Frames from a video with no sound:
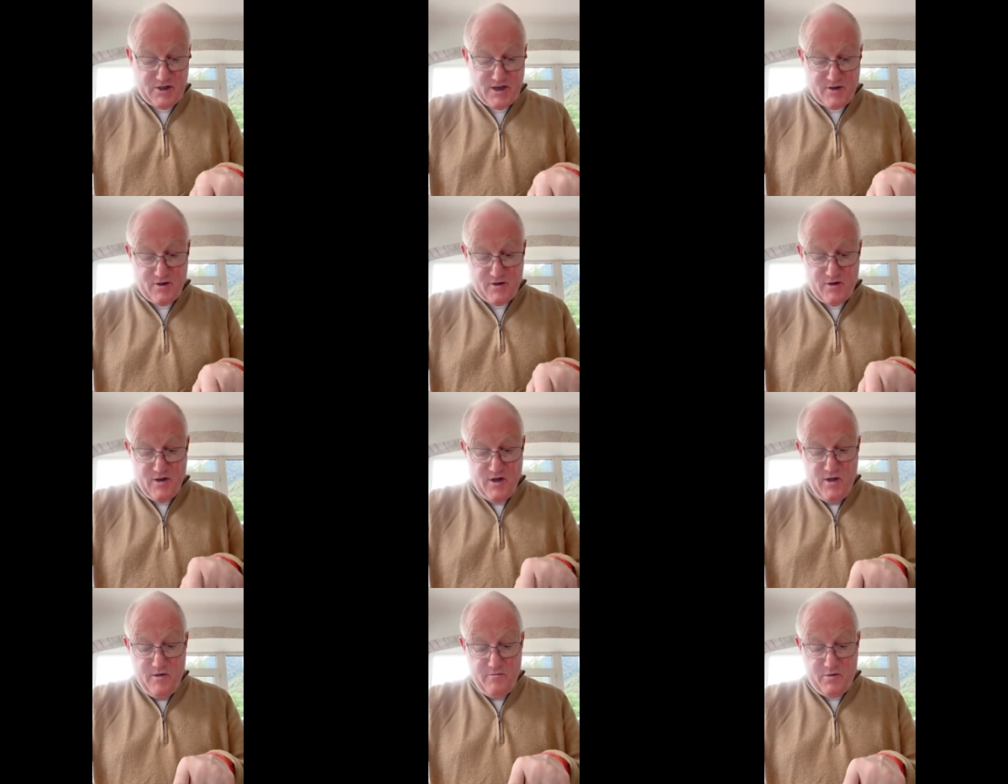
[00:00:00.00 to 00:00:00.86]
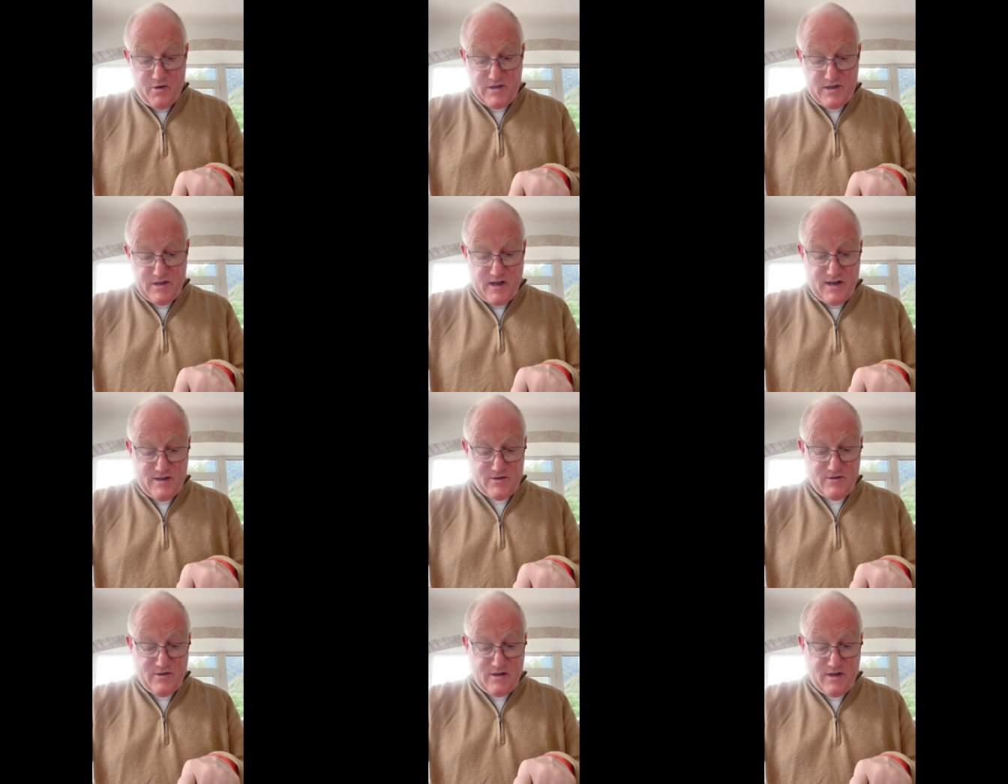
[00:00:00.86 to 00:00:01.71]
Chacun possédera
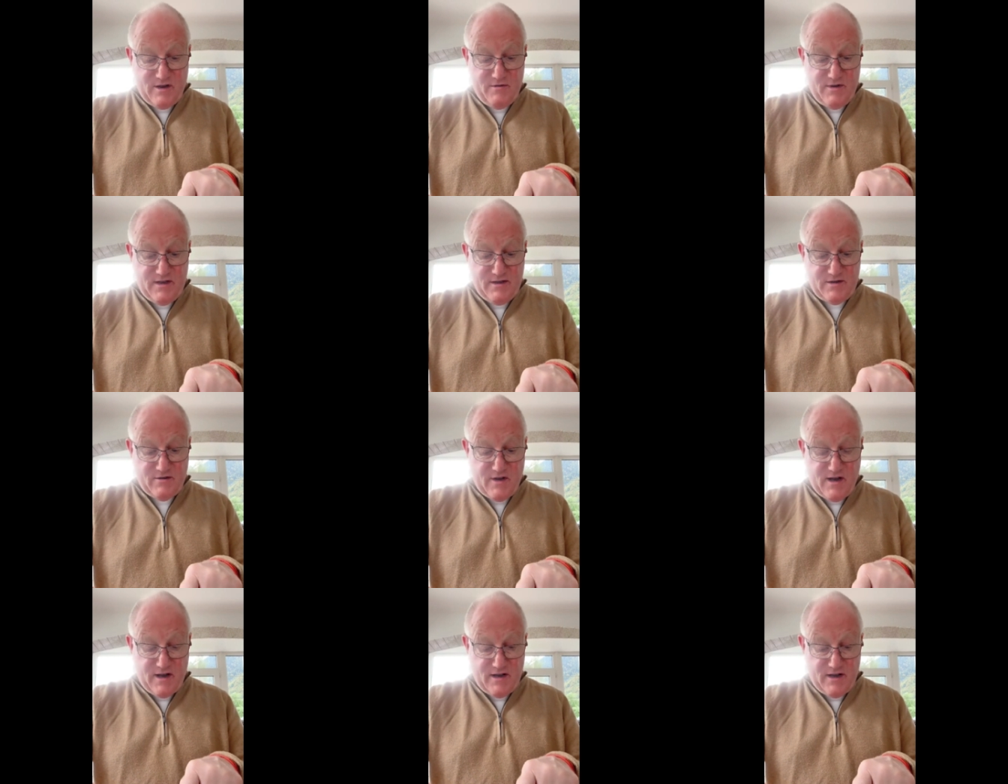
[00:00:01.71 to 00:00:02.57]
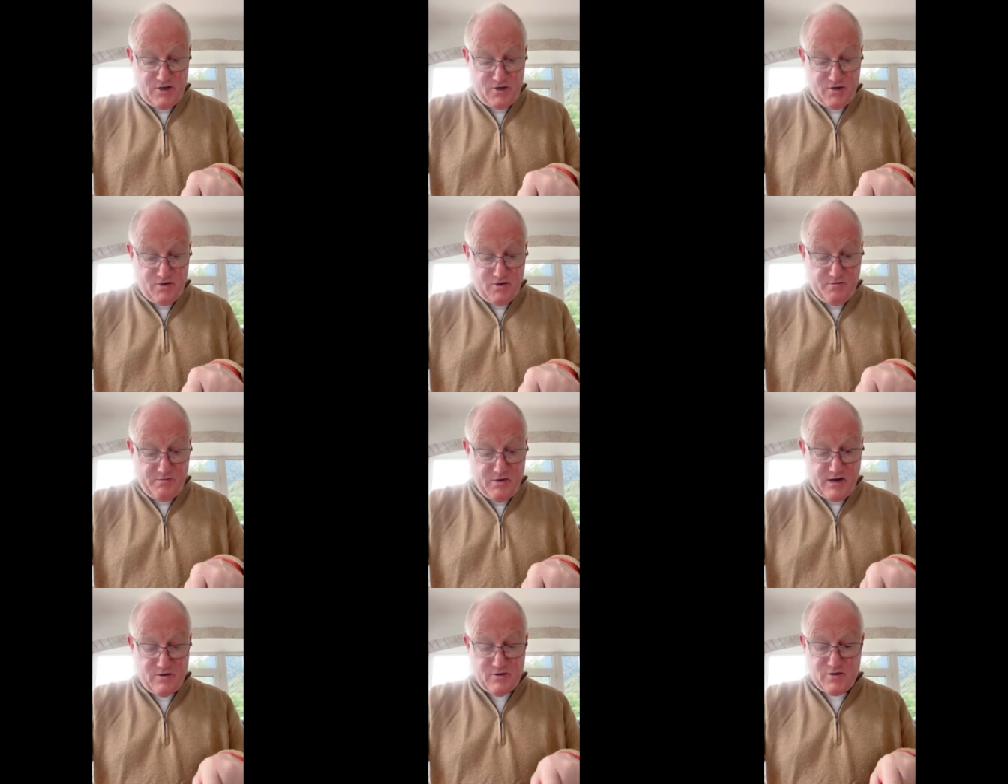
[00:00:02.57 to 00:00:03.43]
ce qui lui sera échu
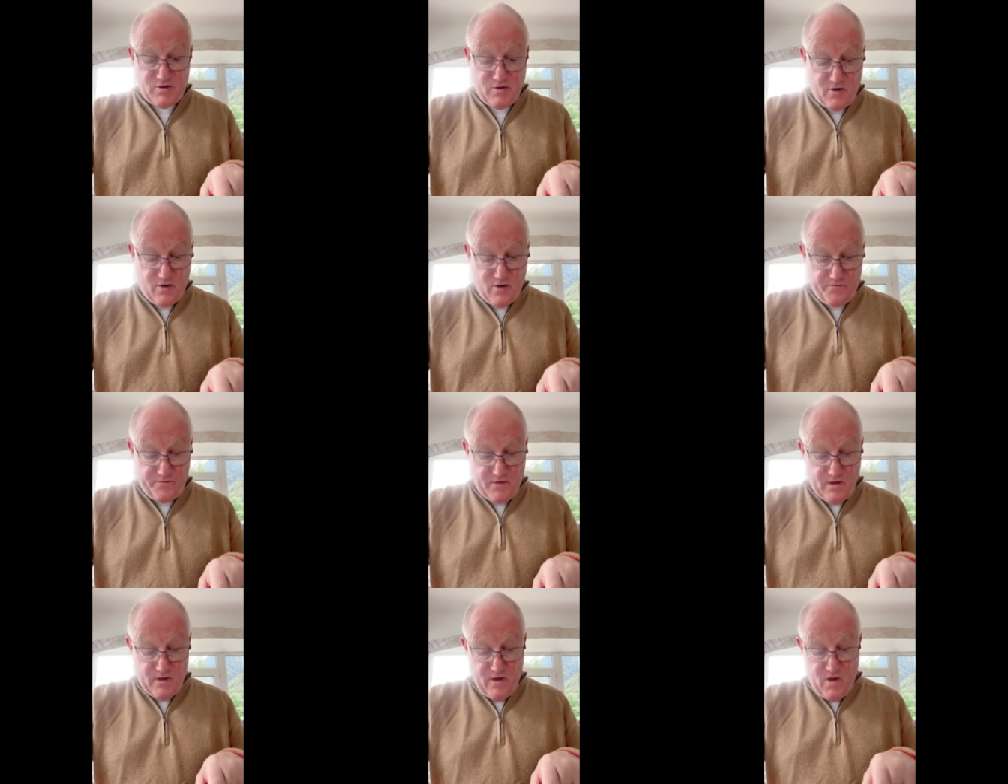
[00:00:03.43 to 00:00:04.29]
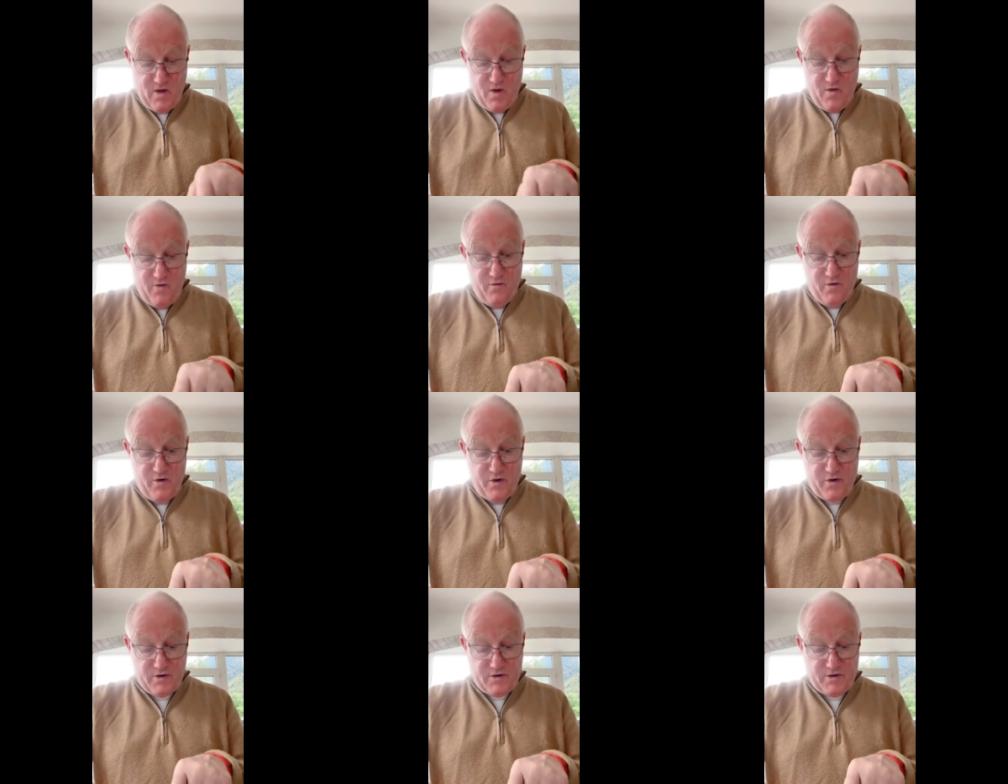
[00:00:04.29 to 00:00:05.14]
par le sort. Vous le
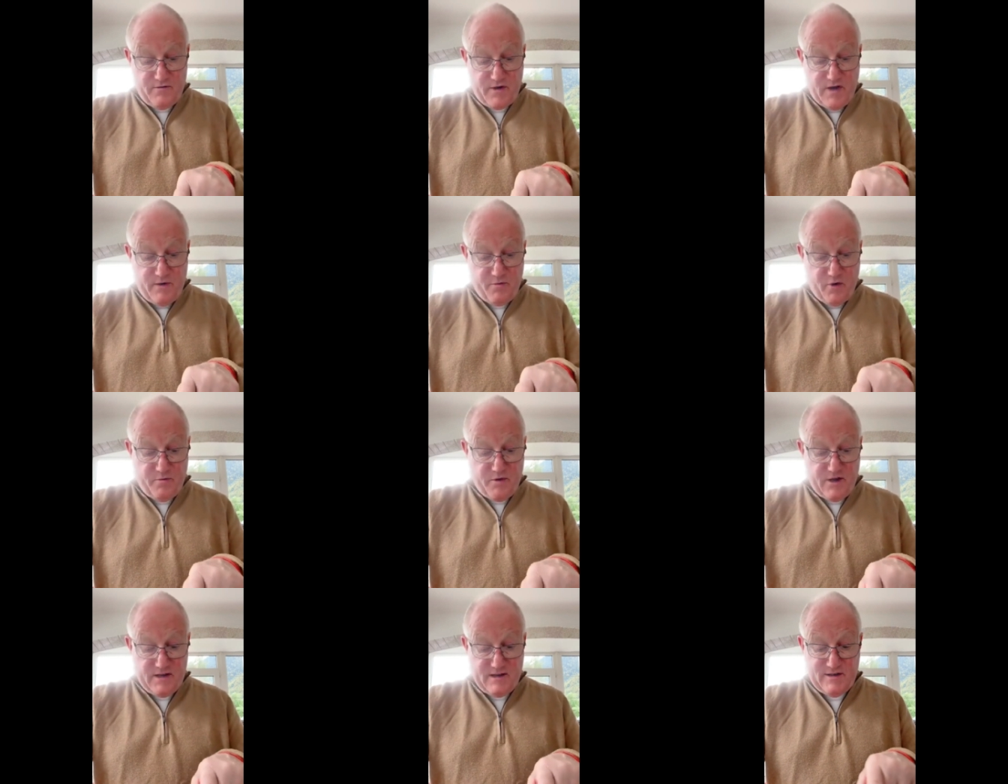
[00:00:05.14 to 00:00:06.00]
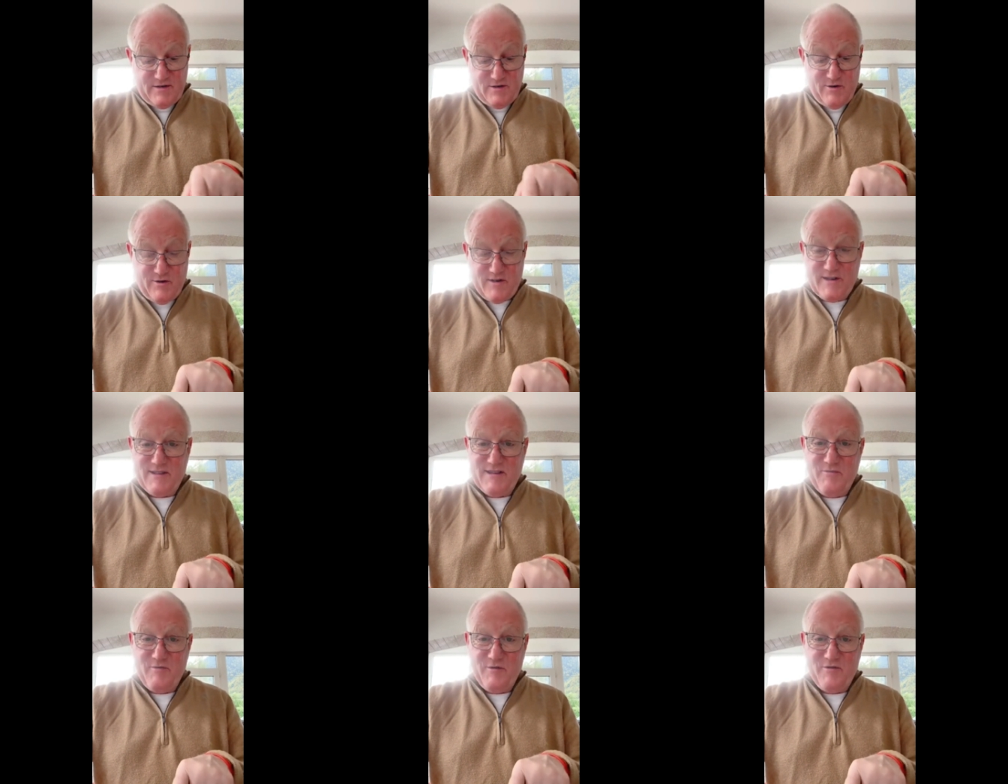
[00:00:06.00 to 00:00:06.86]
recevrez en propriété selon les
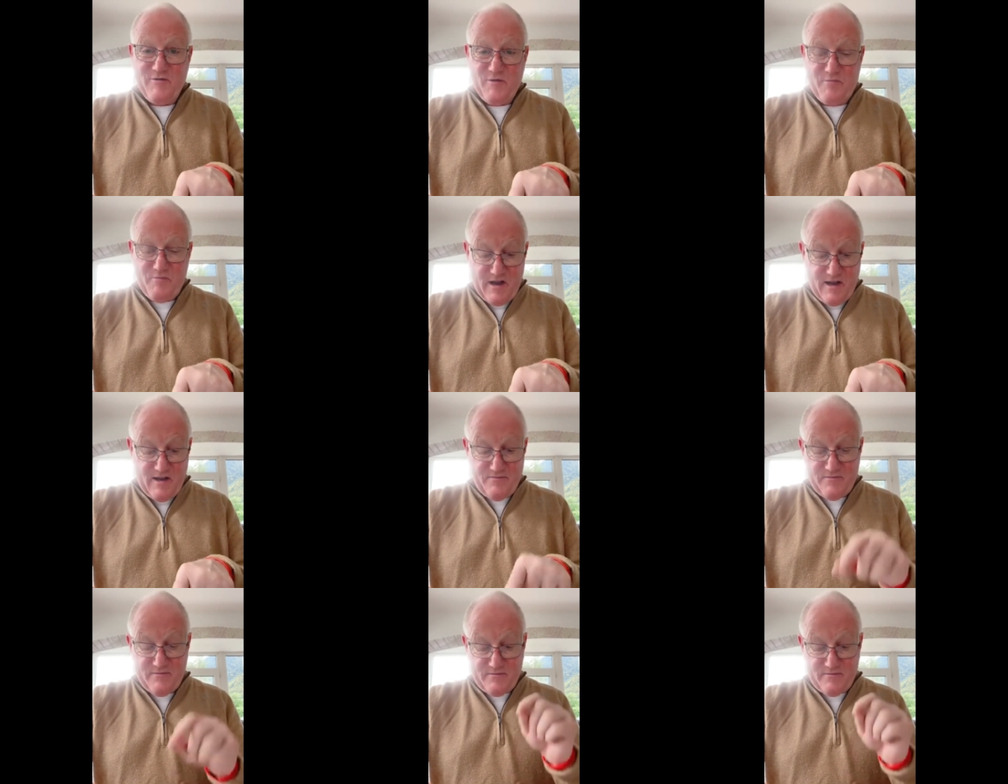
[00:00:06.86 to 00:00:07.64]
tribus de vos pères.